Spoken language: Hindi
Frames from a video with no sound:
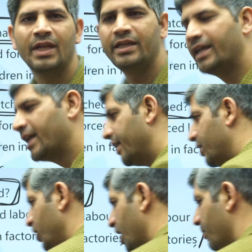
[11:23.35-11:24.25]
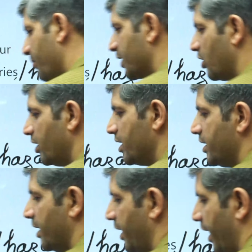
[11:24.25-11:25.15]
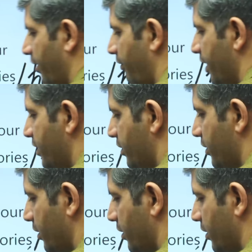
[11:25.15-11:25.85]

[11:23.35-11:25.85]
ठीक है तो ये हमें पता होना चाहिए लैंग्वेज